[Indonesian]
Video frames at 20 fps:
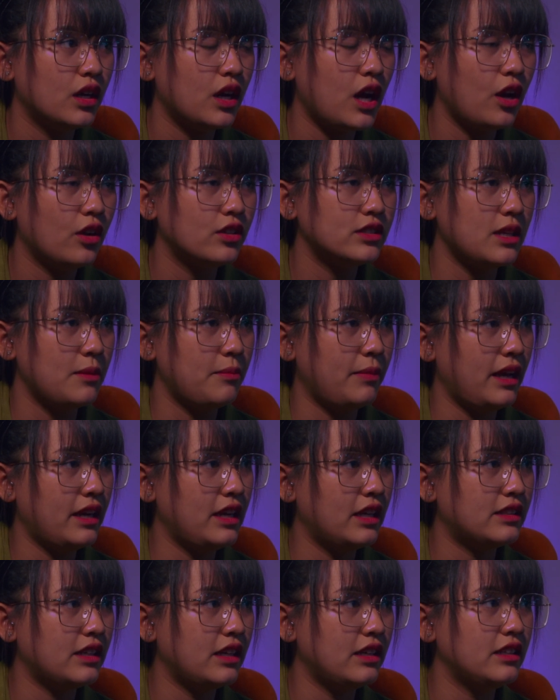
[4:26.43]
kalau sampai
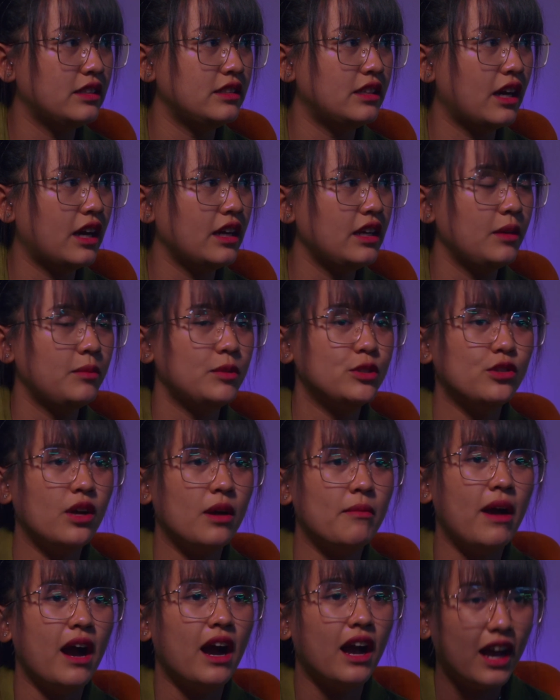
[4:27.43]
ada trendingnya kan Happy
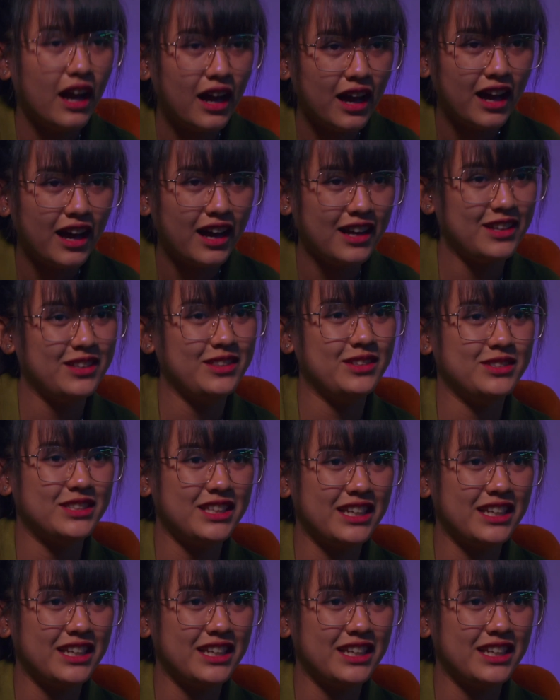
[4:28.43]
juga bangga gitu,